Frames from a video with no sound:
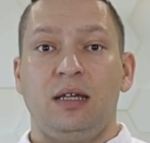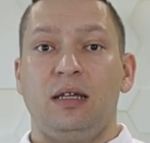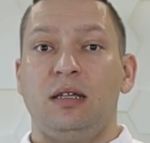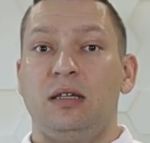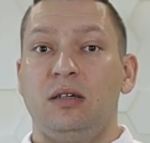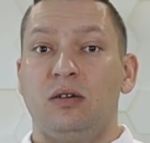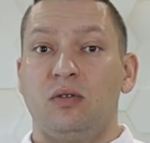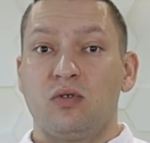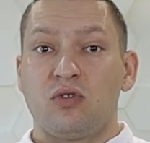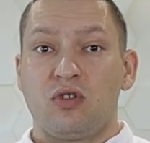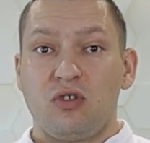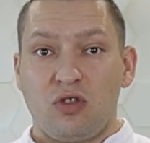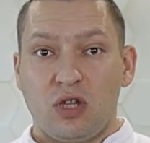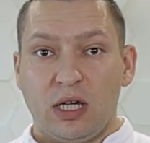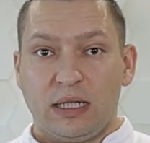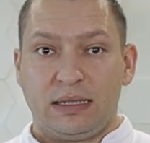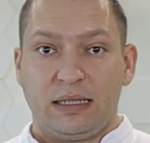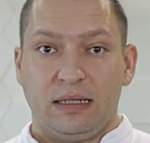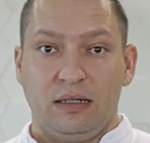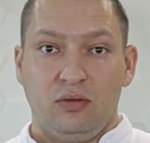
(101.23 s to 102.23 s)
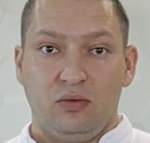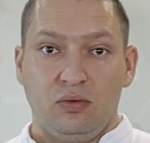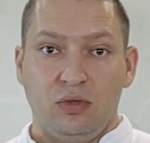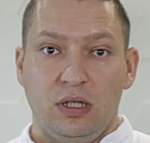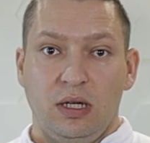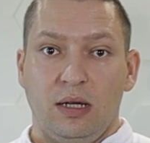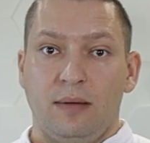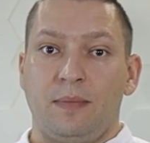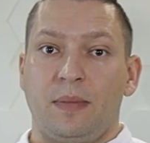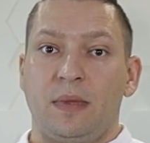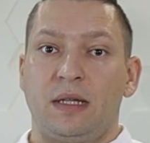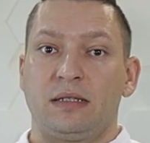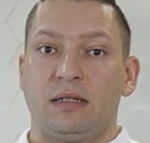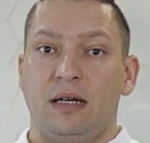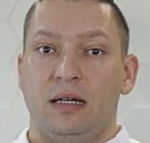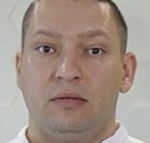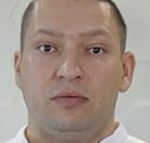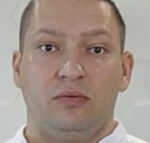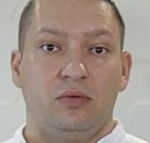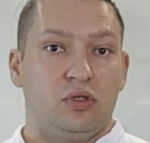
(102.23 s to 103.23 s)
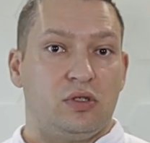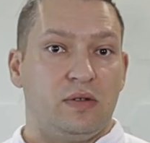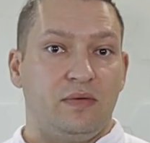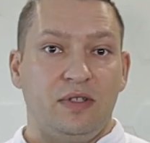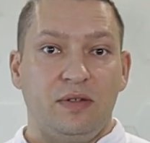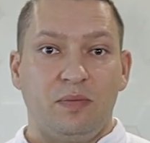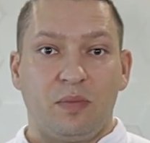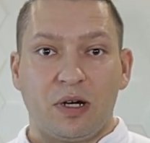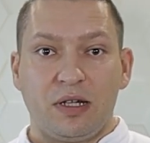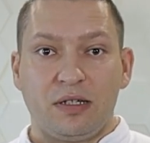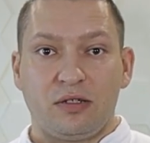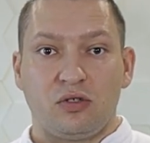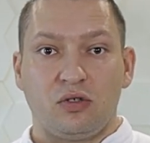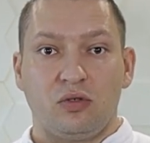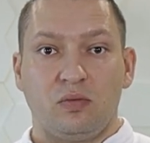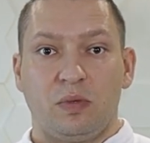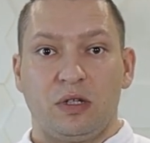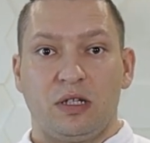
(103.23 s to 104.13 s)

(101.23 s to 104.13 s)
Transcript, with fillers: И очень часто люди скатываются в депрессию,